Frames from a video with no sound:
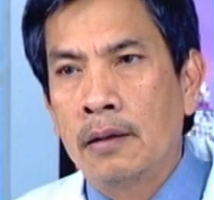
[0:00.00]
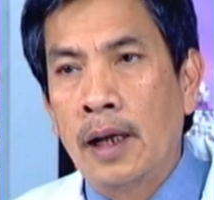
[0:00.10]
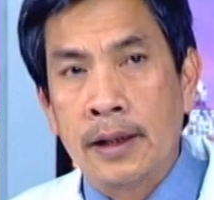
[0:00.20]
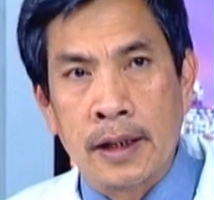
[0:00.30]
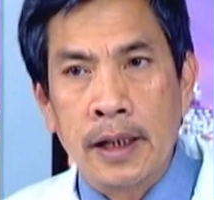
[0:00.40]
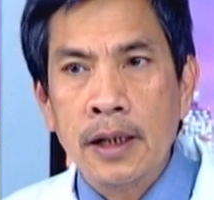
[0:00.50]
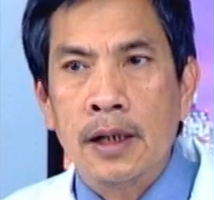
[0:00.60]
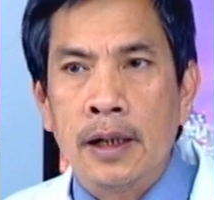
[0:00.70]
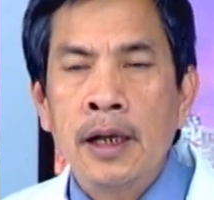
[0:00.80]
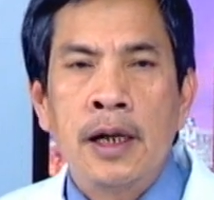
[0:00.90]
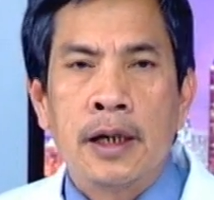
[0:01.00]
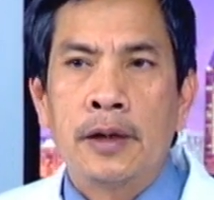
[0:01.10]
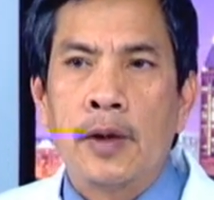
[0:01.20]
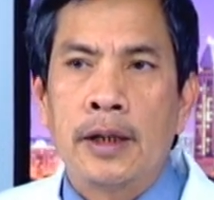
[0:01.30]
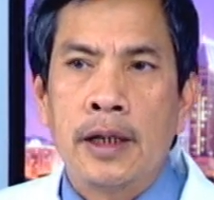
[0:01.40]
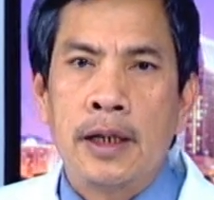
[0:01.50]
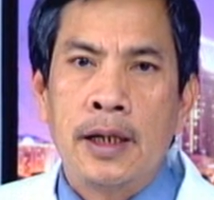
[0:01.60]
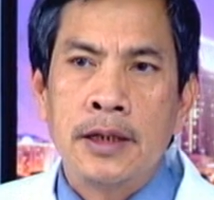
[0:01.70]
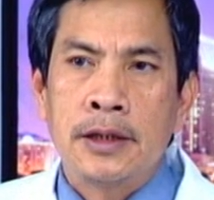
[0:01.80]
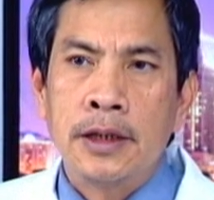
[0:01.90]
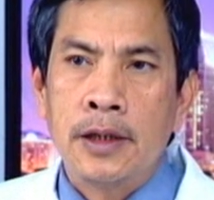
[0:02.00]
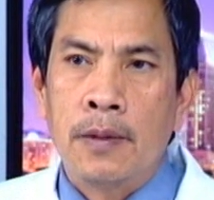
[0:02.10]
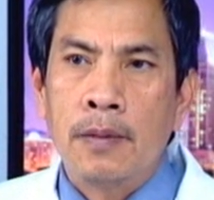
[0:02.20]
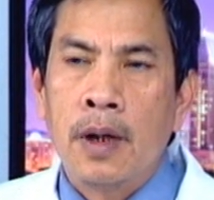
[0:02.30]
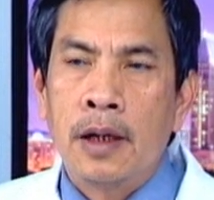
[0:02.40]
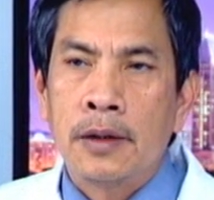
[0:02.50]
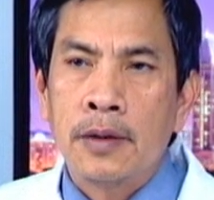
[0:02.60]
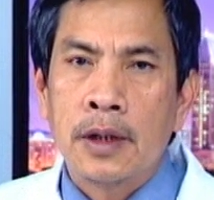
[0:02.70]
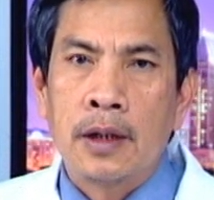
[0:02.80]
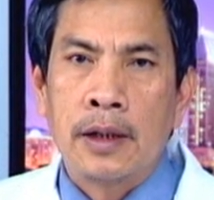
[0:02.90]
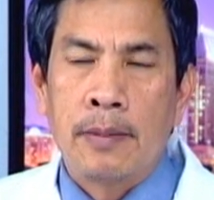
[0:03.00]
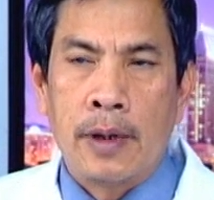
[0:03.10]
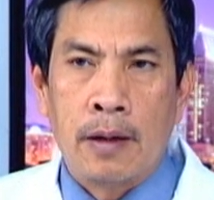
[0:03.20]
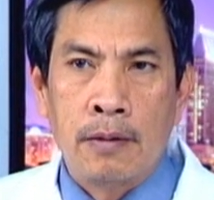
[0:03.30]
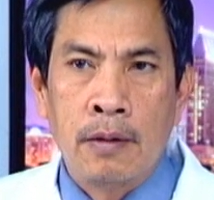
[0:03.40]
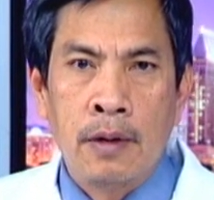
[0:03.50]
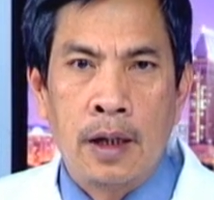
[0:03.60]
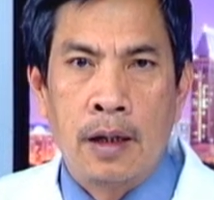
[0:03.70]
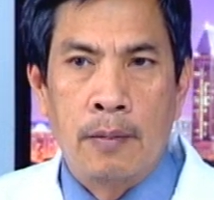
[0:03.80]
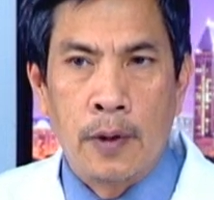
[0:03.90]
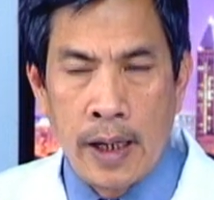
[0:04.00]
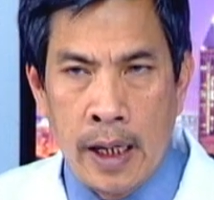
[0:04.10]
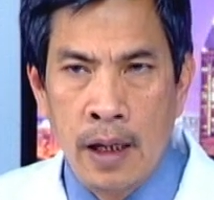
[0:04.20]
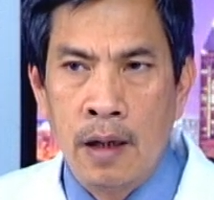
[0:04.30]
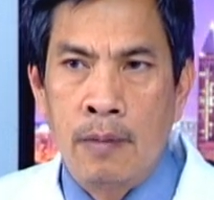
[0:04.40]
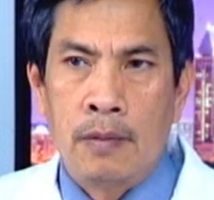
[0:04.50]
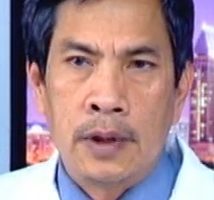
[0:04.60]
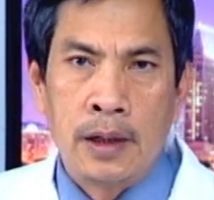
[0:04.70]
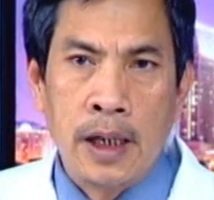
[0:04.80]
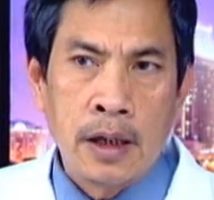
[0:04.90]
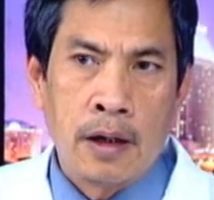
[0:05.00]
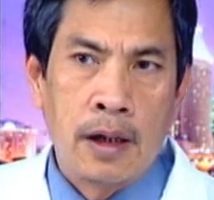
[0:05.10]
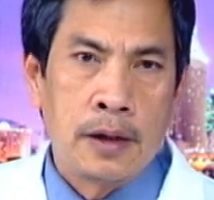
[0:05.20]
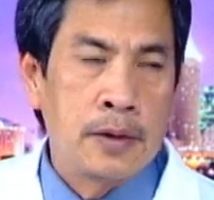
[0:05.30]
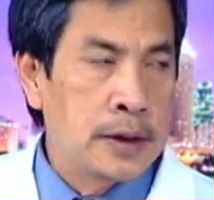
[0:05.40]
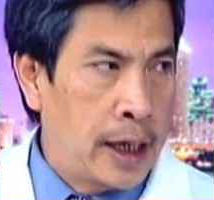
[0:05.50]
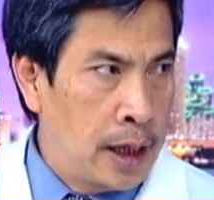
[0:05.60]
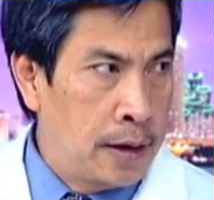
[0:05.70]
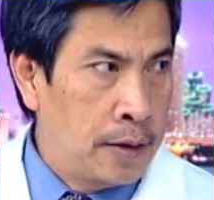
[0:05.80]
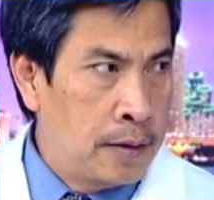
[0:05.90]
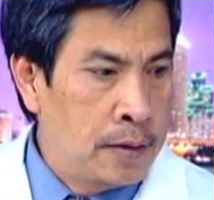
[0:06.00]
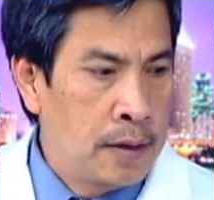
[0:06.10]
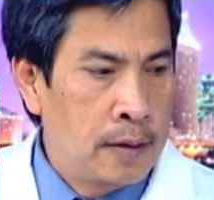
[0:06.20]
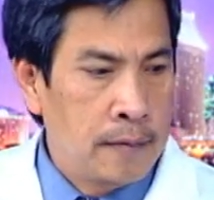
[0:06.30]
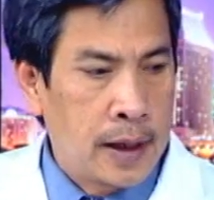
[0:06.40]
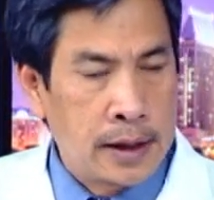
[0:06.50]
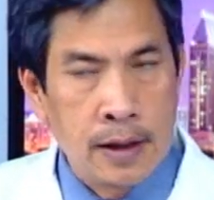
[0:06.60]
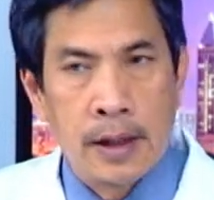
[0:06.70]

hàng tỷ người trên toàn thế giới sử dụng thuốc giảm đau mỗi ngày. Thứ nhất đó là thuốc Tylenol và thứ